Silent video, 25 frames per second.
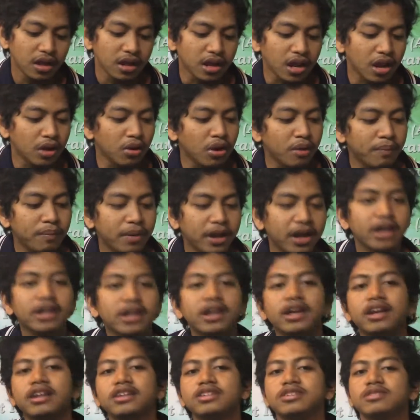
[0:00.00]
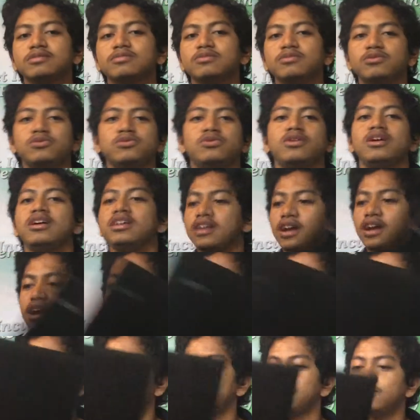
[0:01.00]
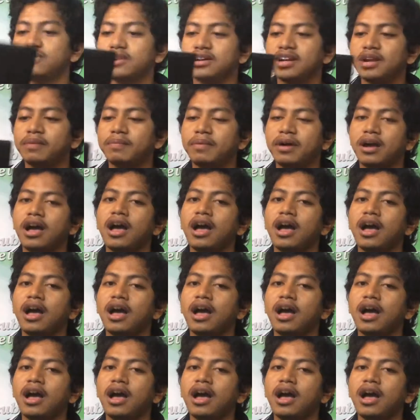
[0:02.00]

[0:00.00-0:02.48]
Lalu apakah dari semua yang alam juga